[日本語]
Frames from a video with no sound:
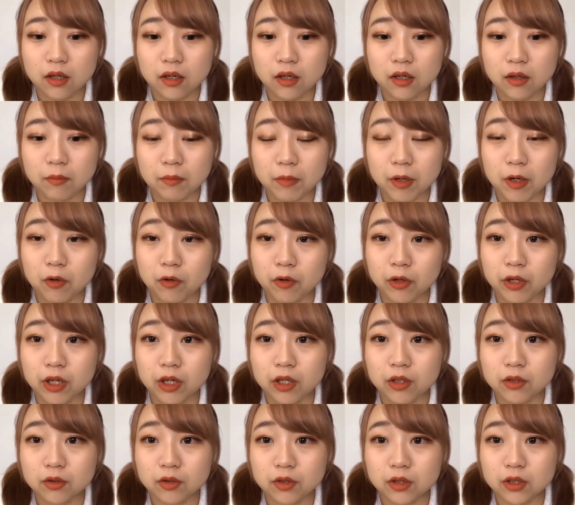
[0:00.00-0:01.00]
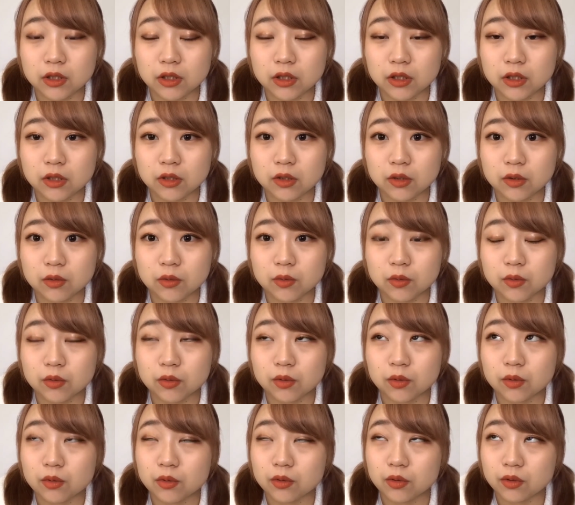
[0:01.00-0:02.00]
まお部屋のシーンを
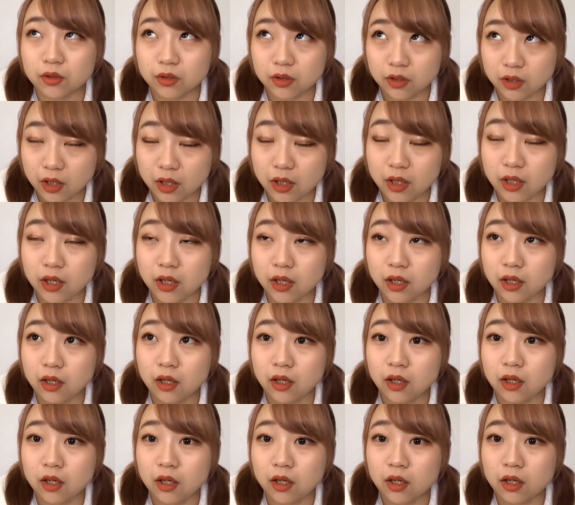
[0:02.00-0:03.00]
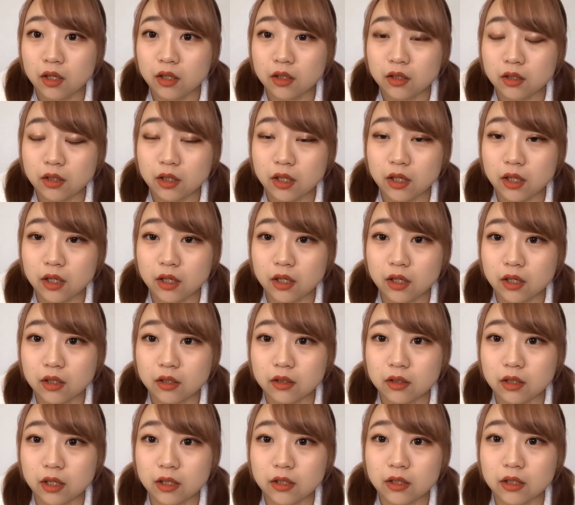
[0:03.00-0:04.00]
撮ってで
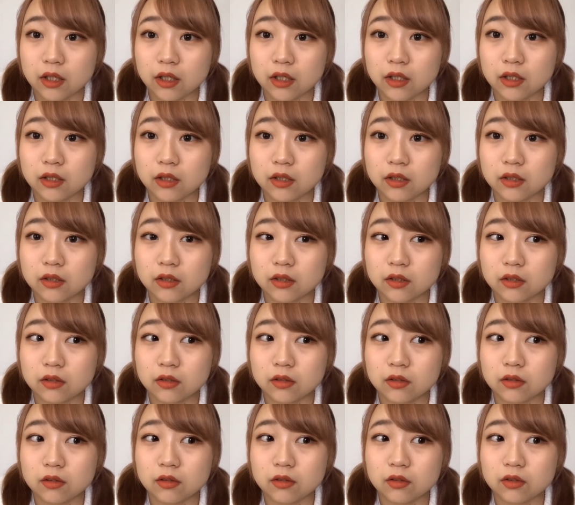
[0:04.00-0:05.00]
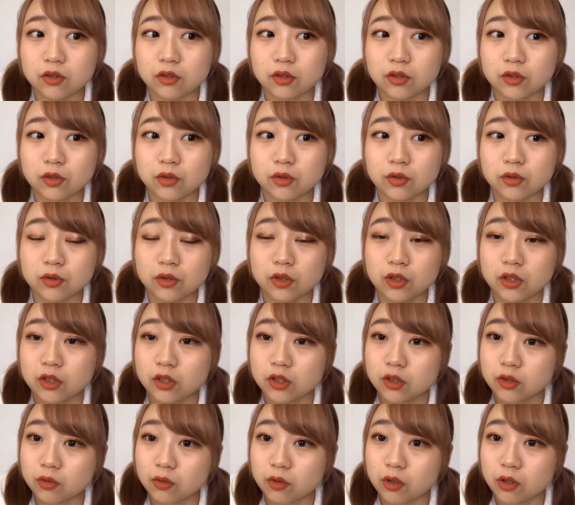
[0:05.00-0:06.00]
大体12時
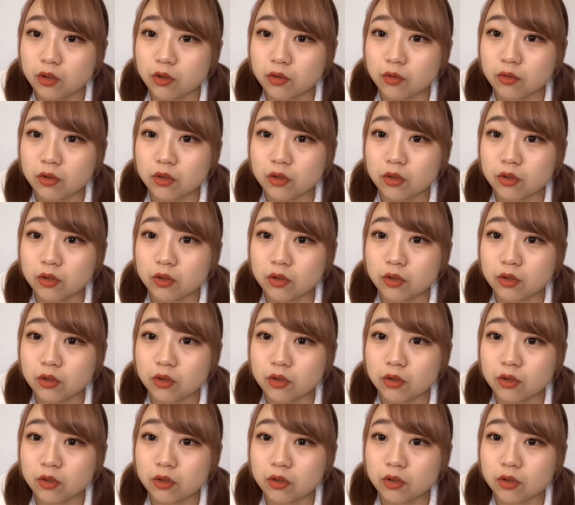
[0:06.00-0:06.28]
とかに終わっ